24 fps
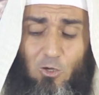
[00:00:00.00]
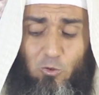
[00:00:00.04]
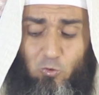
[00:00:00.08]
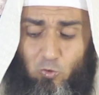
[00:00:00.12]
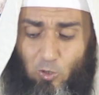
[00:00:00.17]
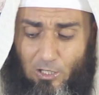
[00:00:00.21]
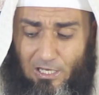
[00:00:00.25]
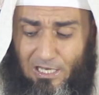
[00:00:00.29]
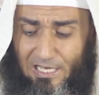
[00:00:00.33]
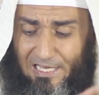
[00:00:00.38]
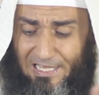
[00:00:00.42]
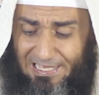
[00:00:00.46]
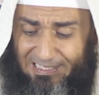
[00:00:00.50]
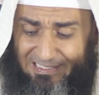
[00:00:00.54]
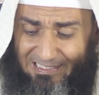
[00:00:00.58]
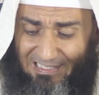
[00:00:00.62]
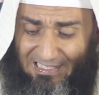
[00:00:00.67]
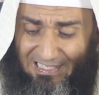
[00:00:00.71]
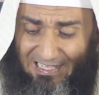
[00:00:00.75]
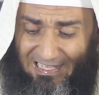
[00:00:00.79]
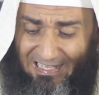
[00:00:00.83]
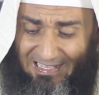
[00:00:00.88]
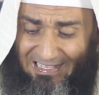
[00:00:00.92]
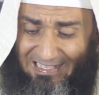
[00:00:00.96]
قل لا
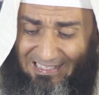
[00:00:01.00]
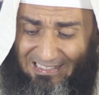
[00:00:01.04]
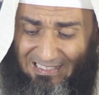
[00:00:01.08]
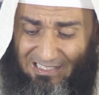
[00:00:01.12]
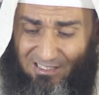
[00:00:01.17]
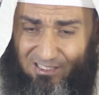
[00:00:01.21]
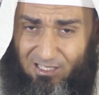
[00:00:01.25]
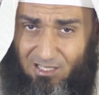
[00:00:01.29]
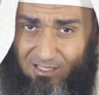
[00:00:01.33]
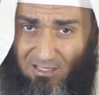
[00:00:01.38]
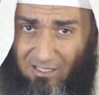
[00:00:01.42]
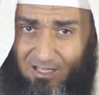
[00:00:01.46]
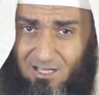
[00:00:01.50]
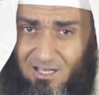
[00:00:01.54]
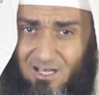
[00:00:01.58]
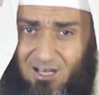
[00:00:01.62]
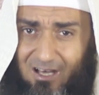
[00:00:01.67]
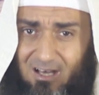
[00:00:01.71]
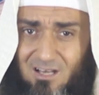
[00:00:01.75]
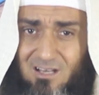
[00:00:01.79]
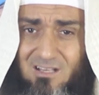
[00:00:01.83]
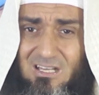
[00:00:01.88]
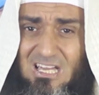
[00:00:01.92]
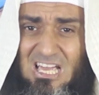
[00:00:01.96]
اله الا
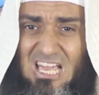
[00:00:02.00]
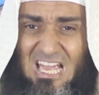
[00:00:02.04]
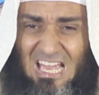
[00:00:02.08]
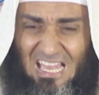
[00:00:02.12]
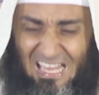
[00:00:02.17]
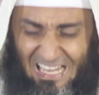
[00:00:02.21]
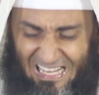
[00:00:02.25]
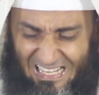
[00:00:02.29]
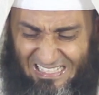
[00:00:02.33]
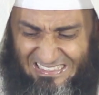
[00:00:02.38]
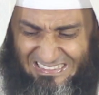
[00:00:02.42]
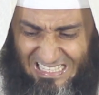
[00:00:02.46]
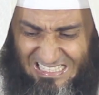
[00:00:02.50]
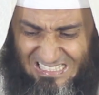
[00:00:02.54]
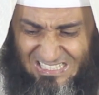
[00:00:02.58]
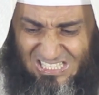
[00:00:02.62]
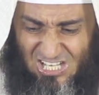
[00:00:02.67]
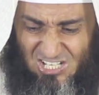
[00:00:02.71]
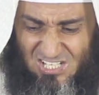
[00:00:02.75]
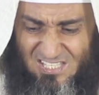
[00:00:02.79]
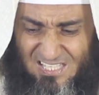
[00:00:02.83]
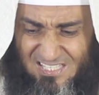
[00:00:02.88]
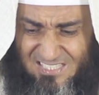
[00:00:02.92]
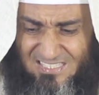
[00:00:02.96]
الله
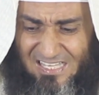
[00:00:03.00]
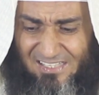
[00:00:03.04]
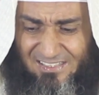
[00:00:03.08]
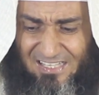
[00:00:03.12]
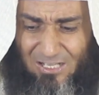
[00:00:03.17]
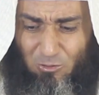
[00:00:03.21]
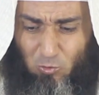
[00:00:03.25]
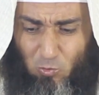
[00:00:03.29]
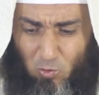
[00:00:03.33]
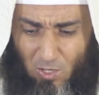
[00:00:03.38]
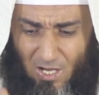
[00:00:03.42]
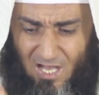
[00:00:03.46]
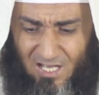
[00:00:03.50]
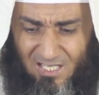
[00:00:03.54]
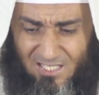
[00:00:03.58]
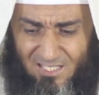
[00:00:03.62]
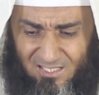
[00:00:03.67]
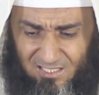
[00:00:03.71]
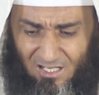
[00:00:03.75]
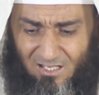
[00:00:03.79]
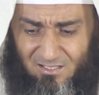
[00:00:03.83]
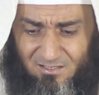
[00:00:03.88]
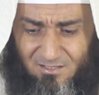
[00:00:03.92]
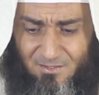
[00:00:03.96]
اهتز جسده
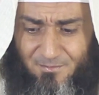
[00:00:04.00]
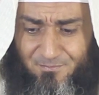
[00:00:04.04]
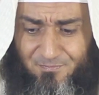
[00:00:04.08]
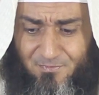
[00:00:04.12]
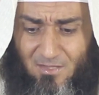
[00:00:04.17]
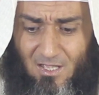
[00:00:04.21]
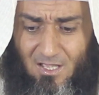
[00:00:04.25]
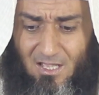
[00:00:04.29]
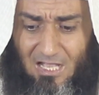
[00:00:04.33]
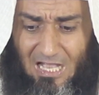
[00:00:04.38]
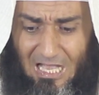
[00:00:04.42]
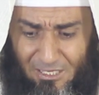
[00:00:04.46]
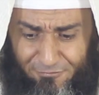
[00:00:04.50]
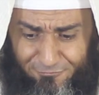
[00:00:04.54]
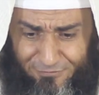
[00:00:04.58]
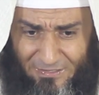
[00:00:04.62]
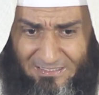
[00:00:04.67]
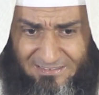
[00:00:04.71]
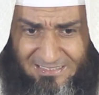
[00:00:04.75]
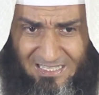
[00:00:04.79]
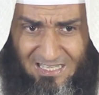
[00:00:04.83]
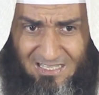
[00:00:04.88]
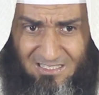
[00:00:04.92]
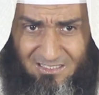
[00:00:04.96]
اكثر
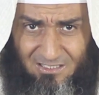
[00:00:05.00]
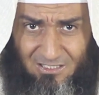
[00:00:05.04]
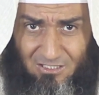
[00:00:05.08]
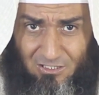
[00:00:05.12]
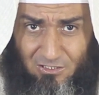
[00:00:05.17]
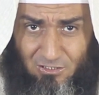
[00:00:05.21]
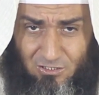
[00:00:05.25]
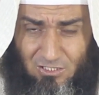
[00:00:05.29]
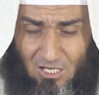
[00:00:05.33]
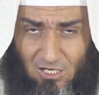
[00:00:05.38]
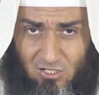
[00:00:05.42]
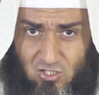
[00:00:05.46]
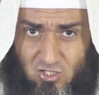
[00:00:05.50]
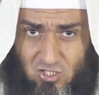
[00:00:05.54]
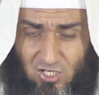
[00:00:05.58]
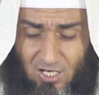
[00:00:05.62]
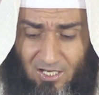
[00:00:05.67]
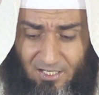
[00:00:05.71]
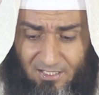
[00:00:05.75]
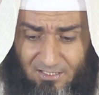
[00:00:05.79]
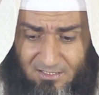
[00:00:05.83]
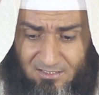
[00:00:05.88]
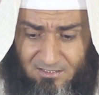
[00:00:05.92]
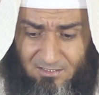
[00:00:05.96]
الفتى
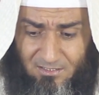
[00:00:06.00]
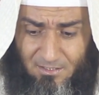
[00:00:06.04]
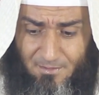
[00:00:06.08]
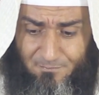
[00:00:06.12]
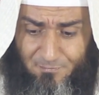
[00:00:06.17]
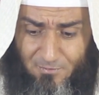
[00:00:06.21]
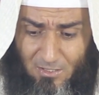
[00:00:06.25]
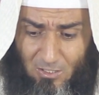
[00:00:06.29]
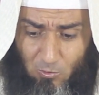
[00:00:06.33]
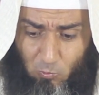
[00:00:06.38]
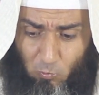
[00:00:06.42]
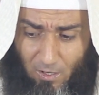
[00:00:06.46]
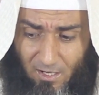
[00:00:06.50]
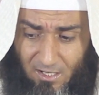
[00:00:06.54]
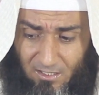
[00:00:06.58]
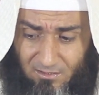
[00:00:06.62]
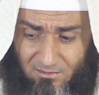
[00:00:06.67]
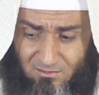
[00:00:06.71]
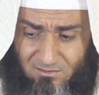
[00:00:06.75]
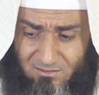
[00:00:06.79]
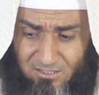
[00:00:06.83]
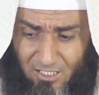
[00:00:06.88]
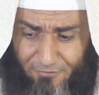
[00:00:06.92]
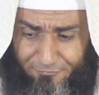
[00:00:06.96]
يقشعر
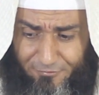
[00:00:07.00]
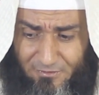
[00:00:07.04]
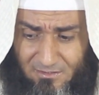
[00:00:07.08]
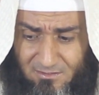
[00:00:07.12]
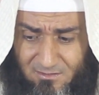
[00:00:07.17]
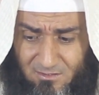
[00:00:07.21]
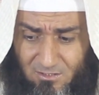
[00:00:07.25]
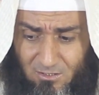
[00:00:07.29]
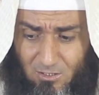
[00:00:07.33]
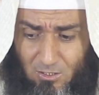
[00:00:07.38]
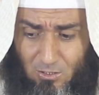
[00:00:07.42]
وينتفض